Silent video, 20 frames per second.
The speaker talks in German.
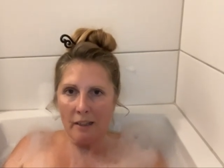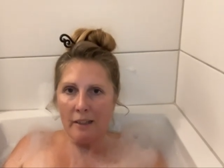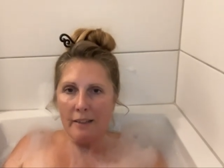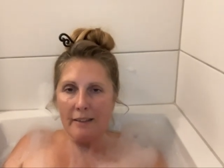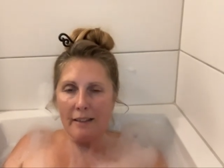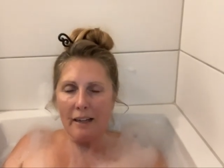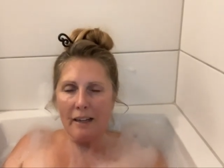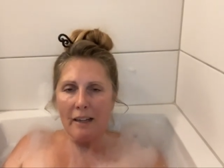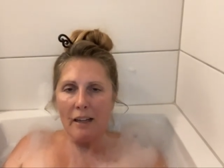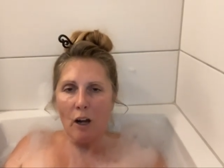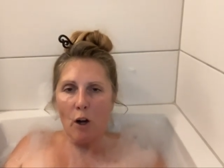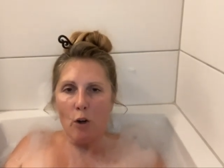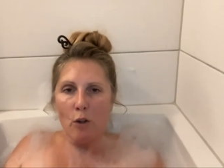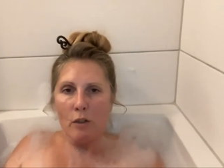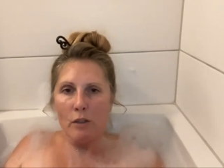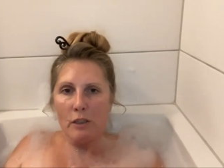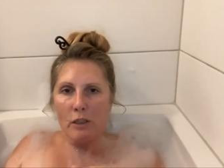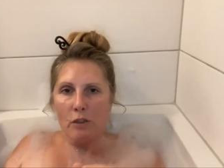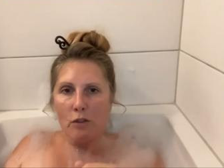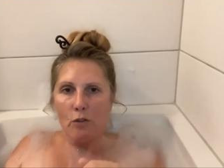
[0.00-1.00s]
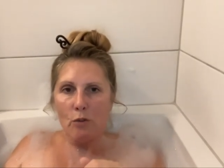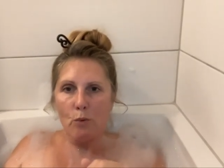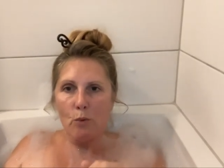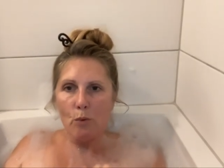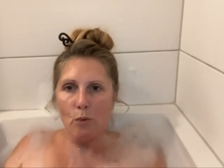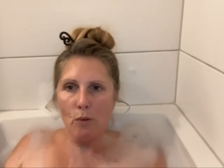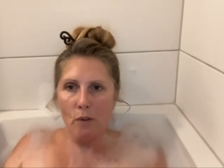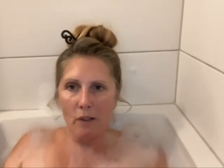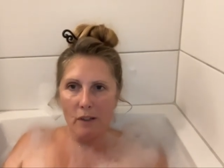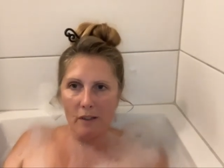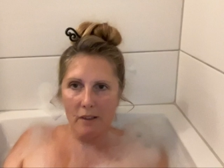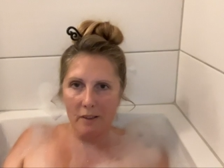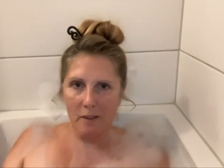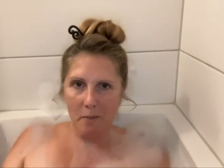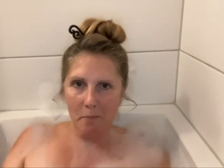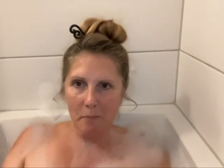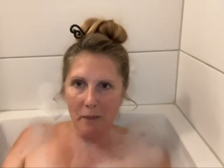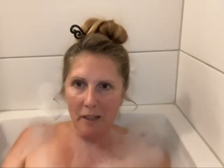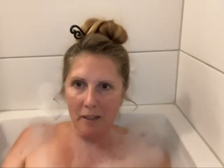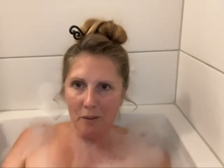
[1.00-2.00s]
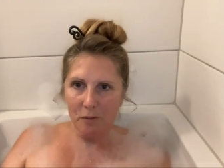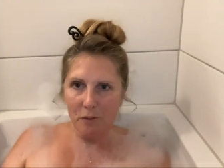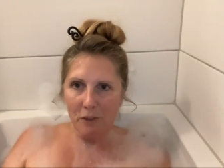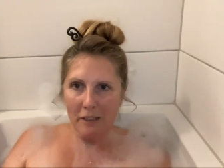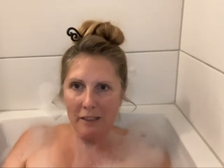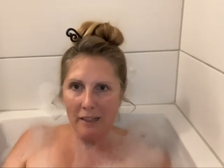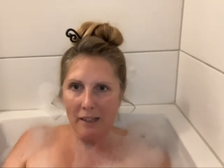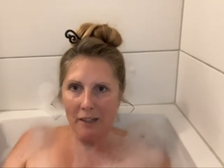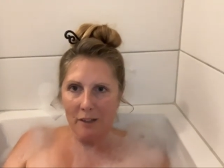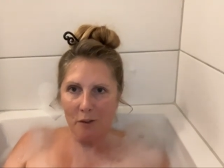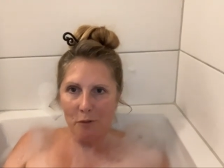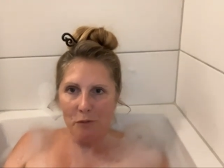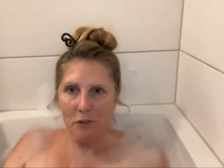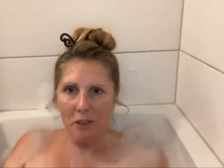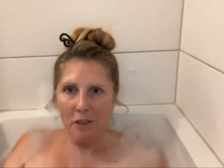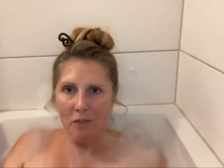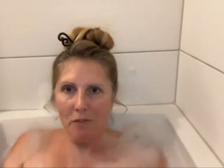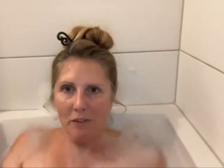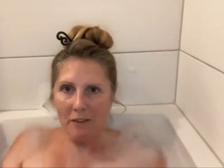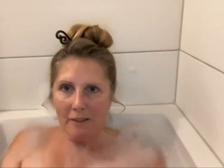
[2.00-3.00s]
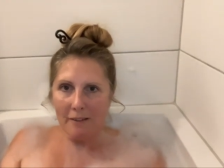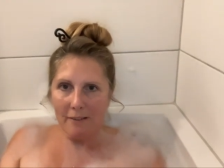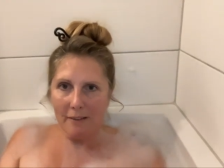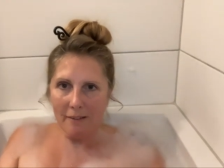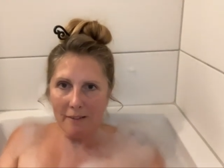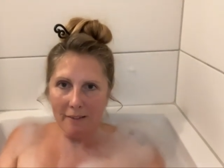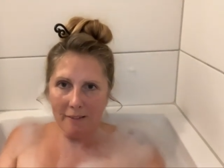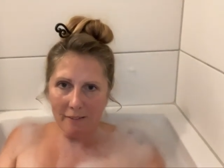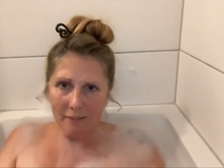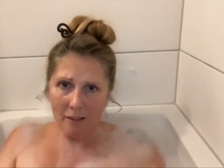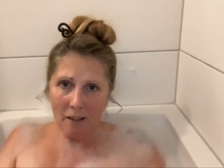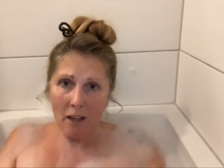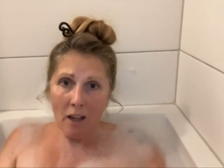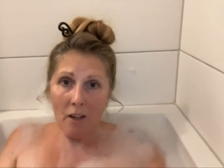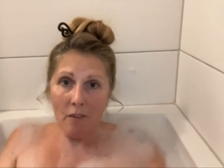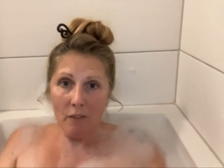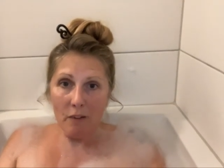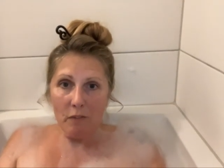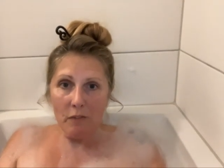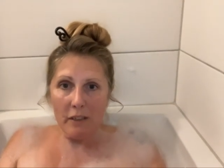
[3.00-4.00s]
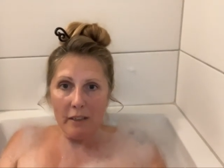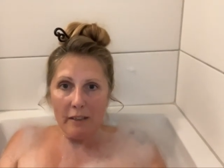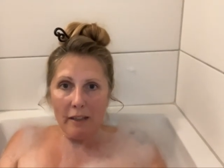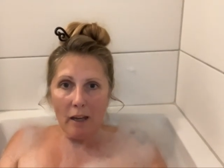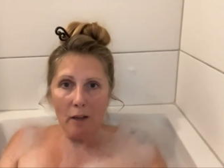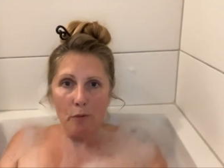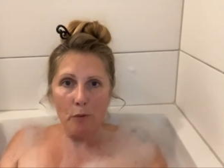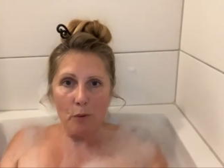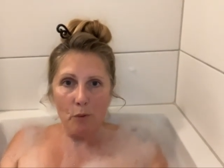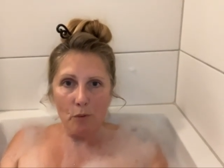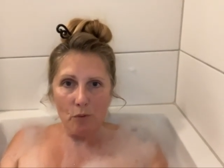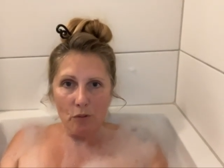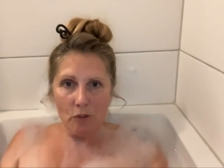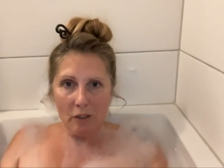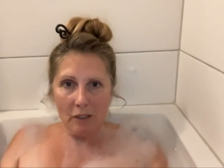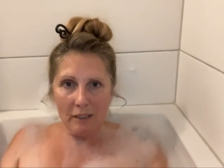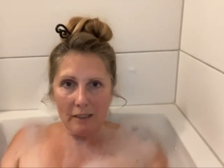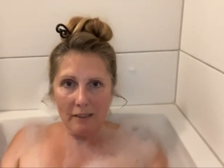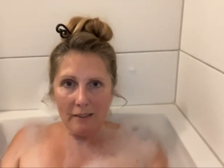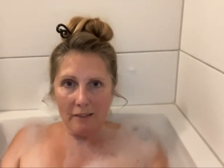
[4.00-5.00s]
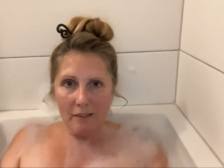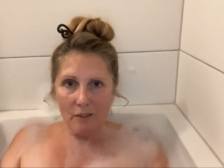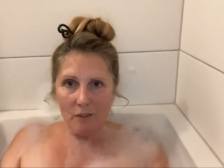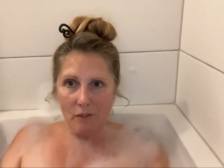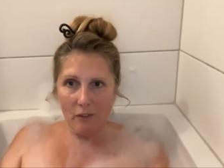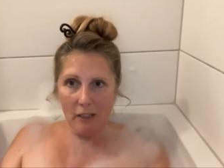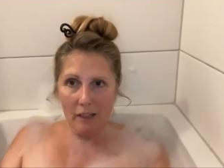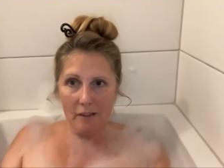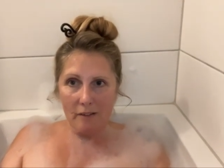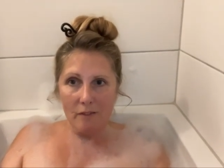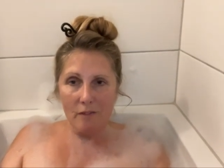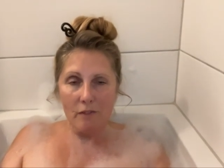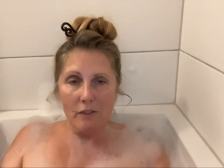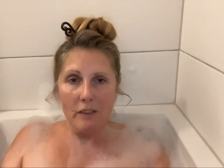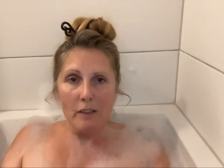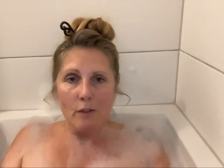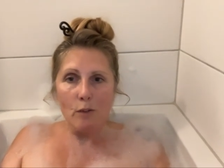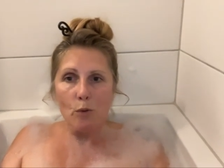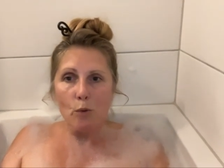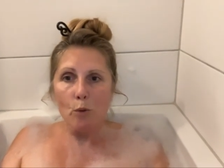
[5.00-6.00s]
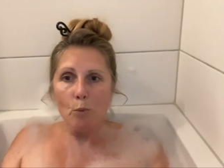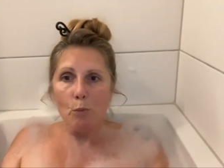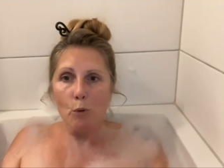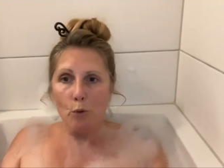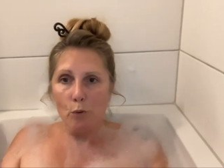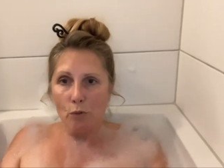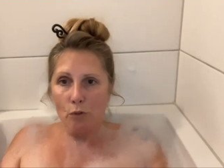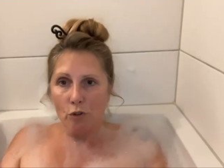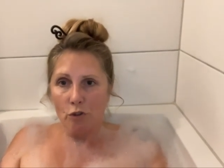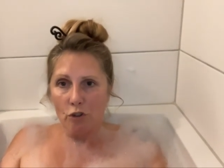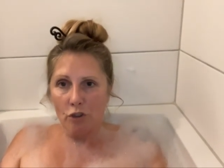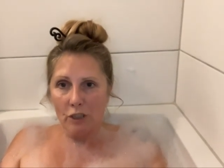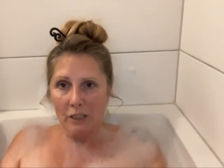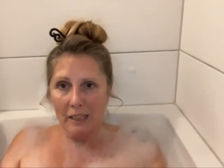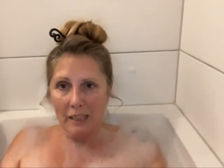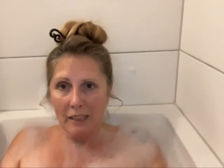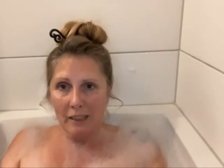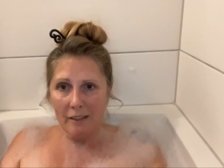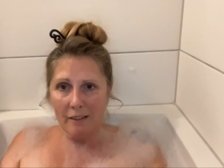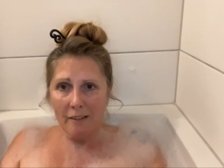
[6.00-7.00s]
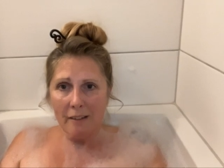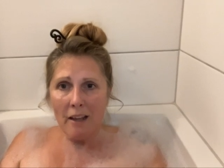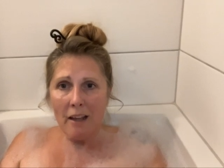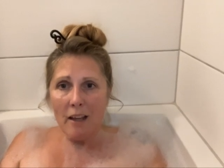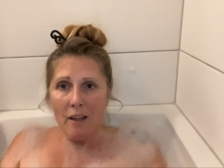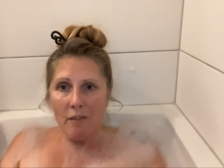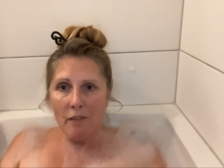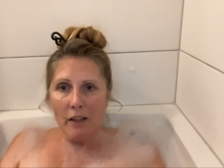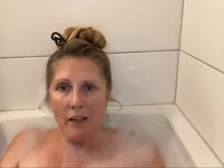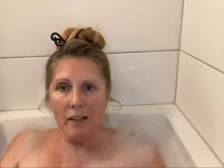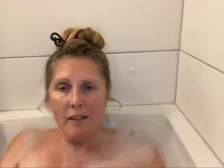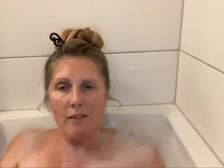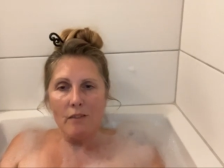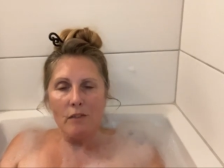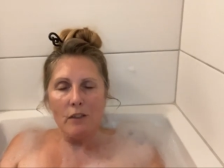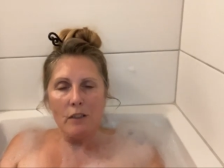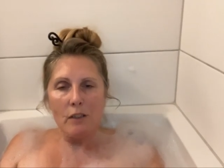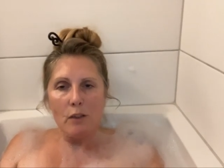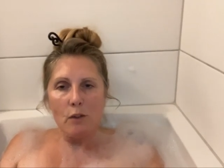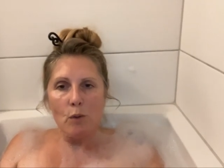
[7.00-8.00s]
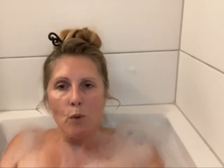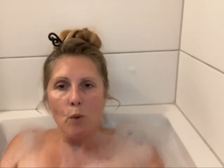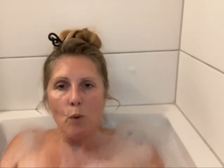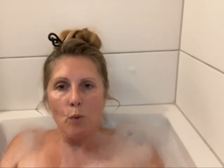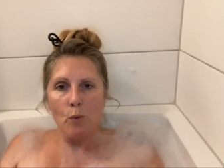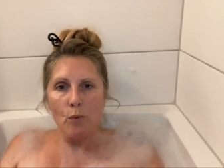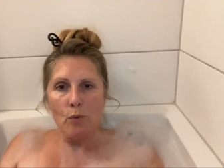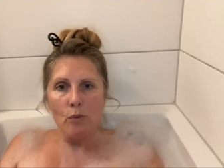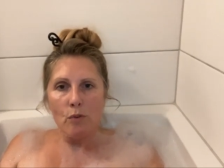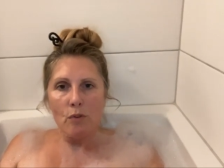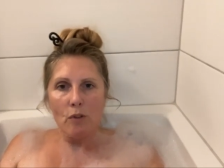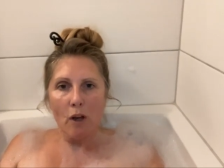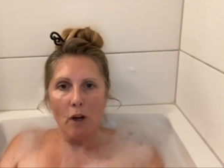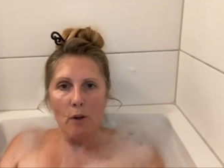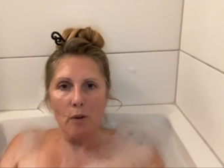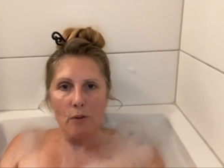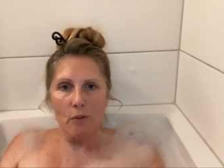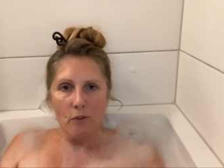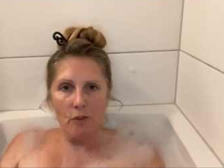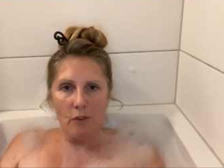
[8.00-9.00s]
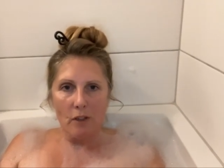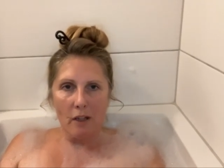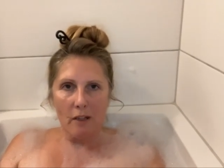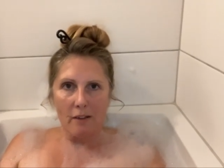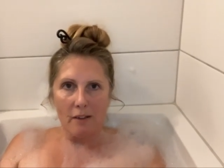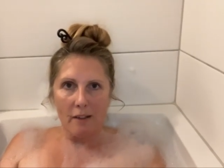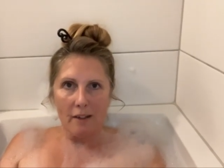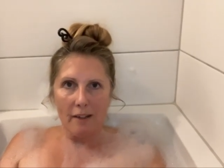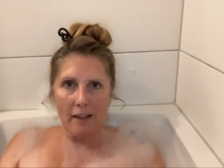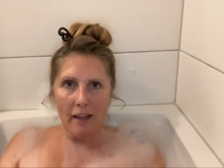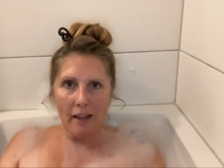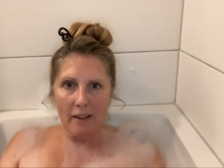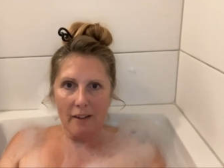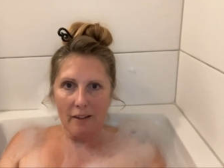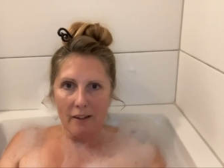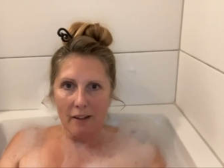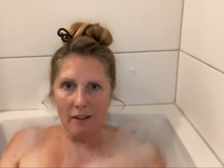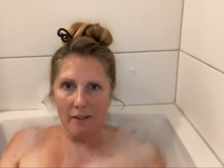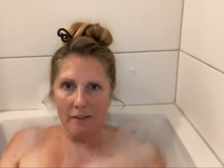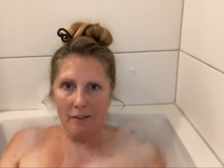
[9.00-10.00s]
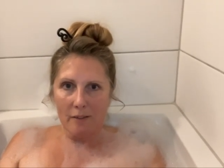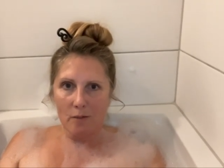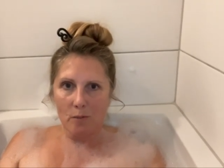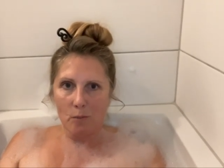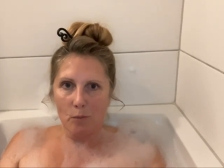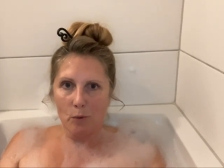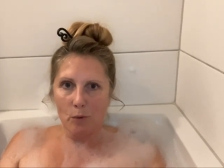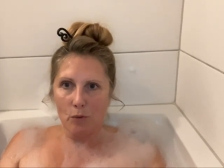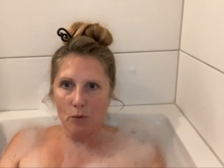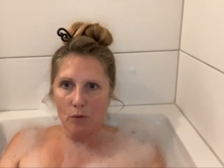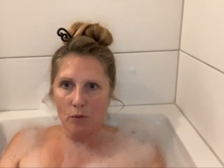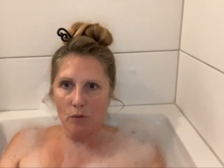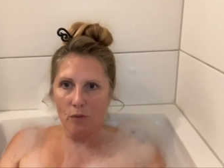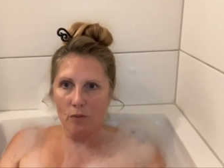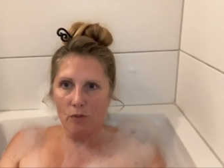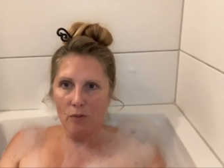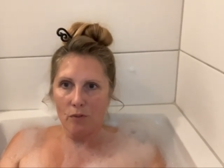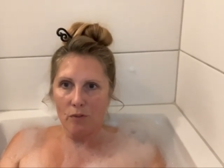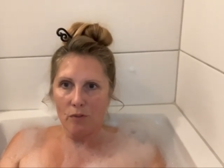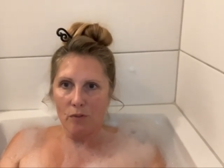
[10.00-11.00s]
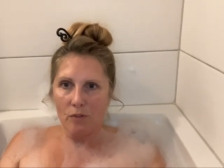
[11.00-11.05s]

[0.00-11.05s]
Daher auch die Stühle in den Bankfilialen, auf denen wir sitzen, wenn wir davon unterrichtet werden, wie es um uns steht, während wir den Hund draußen an der Leine lassen mussten.